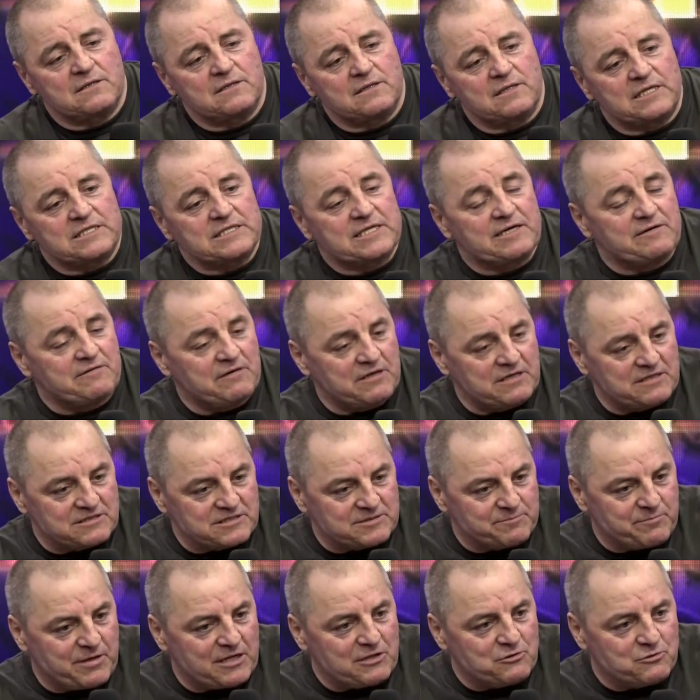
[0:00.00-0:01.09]
разговаривал
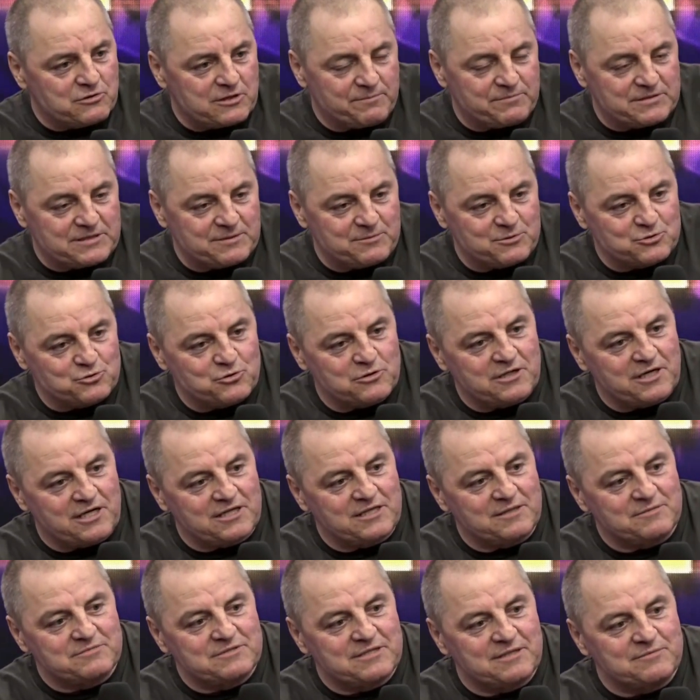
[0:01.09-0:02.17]
с Балухом, потому что он
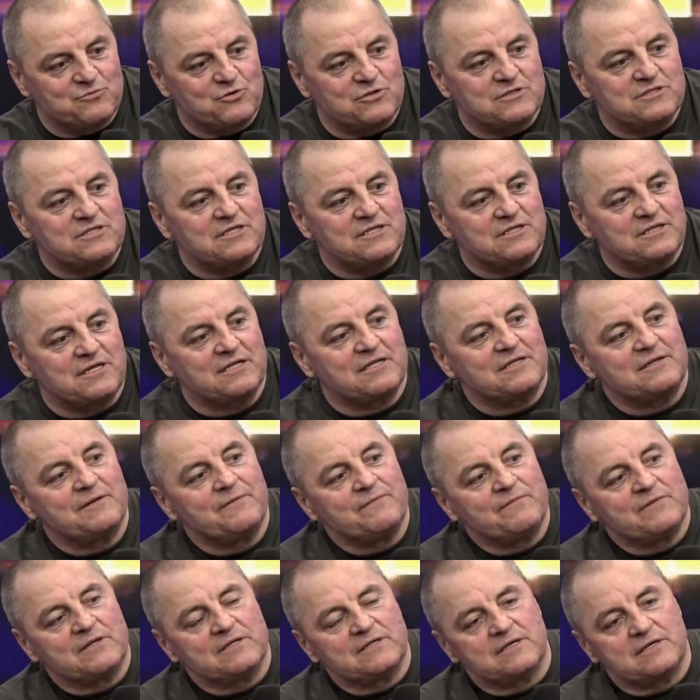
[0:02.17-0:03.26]
рядом со мной сидел,
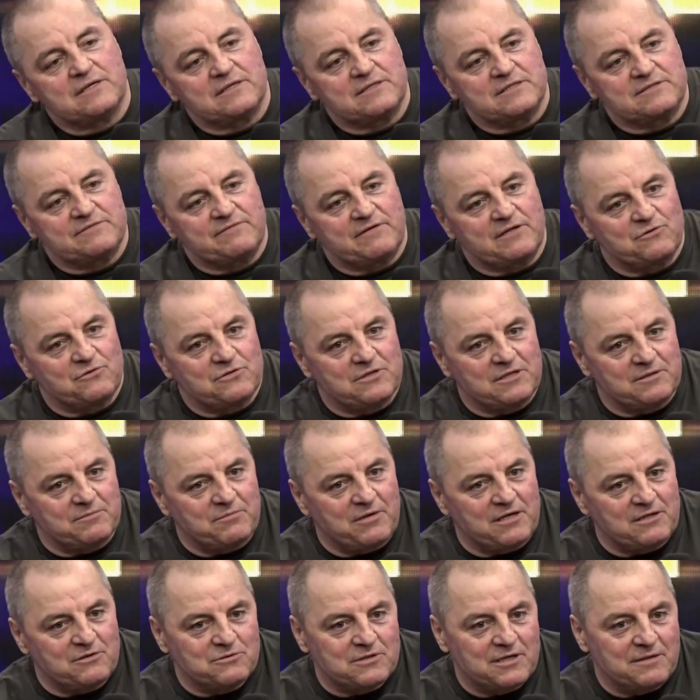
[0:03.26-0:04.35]
с Володей
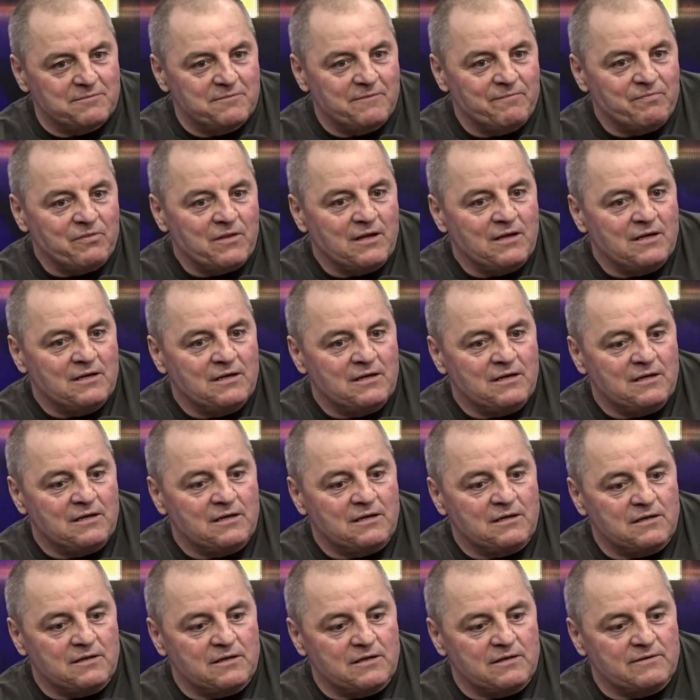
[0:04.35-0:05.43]
Балухом.
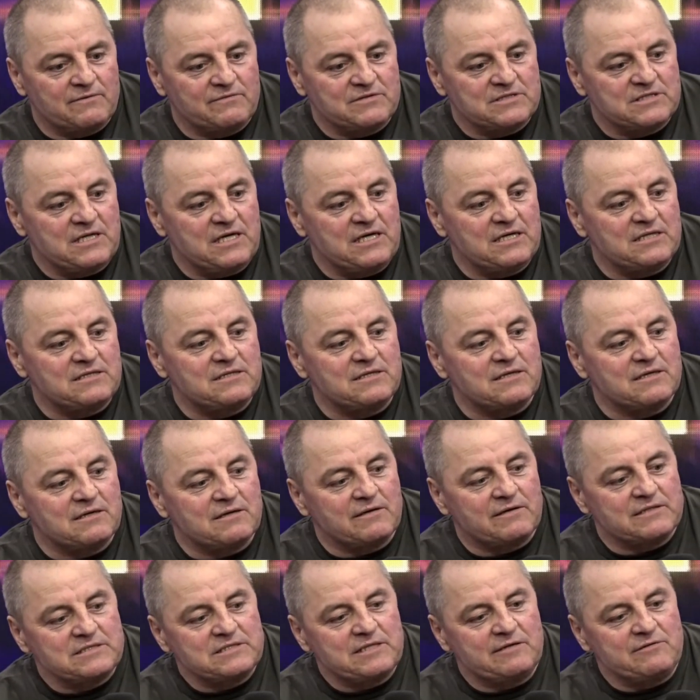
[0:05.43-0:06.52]
Вы знаете,
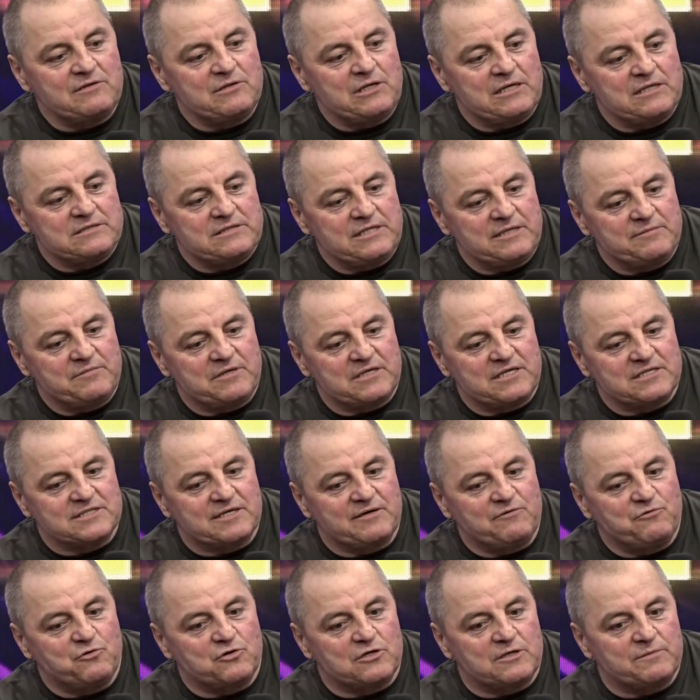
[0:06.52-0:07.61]
основная тема
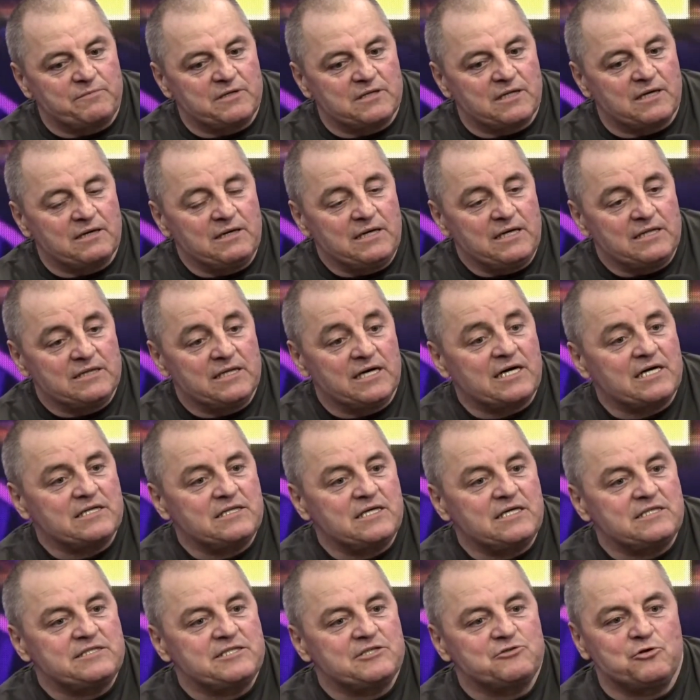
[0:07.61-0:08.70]
разговора была,
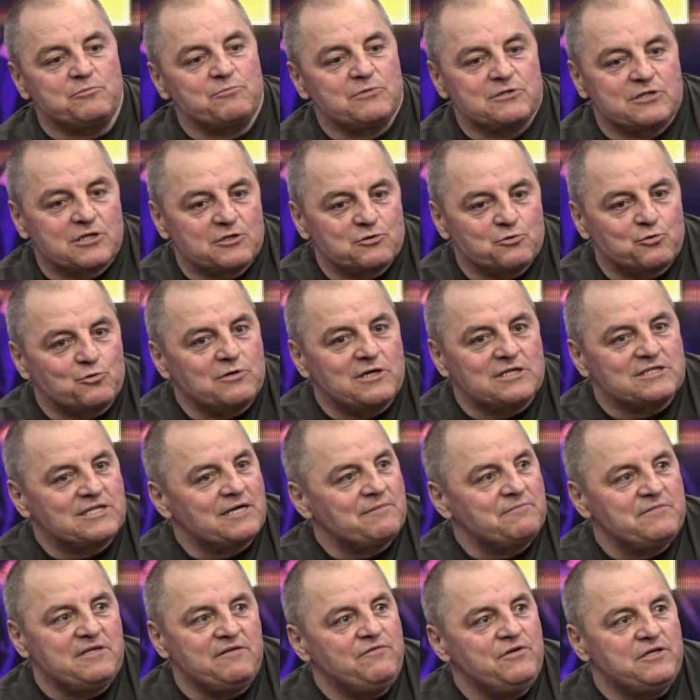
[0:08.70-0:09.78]
находясь в СИЗО, мы друг друга
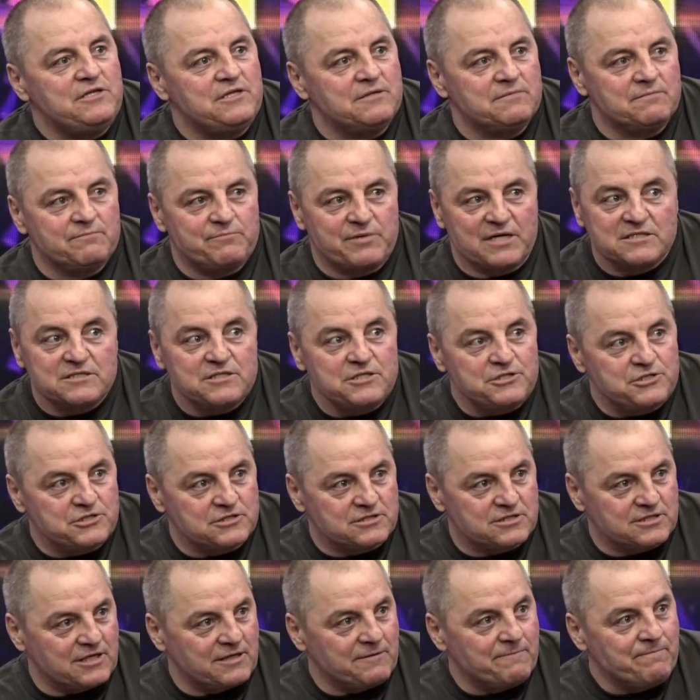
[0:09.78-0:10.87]
там не видим
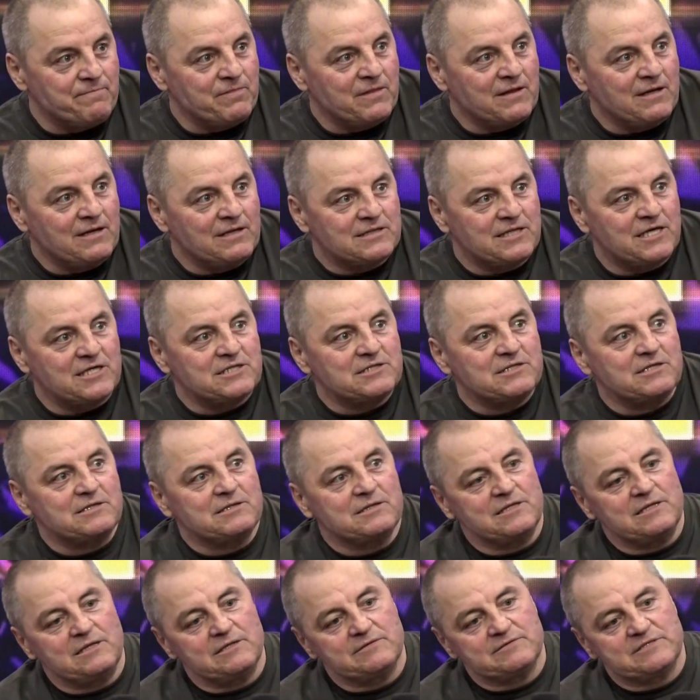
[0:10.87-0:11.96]
практически. Даже
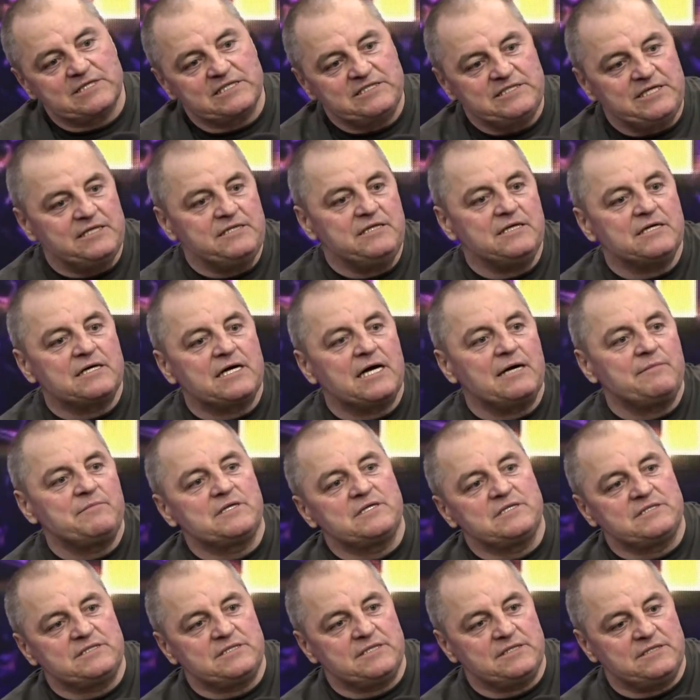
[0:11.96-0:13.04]
в соседней
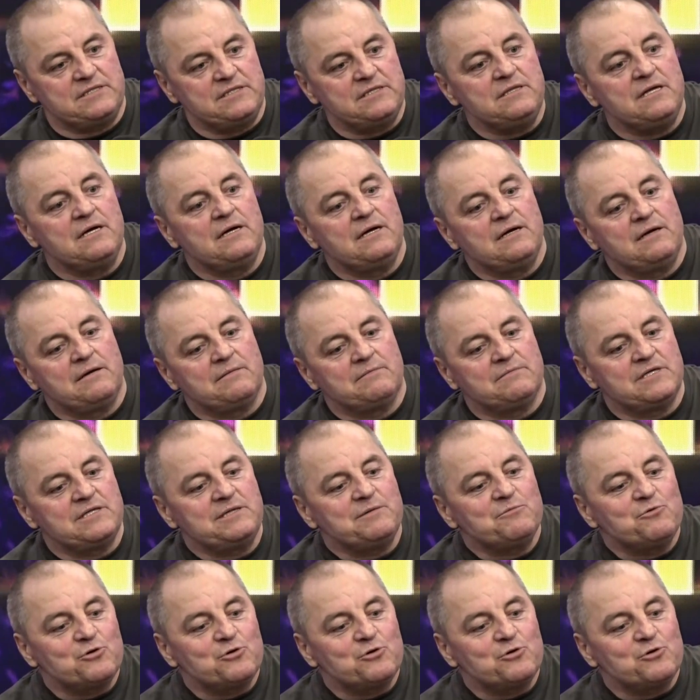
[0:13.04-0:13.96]
камере сидит мы не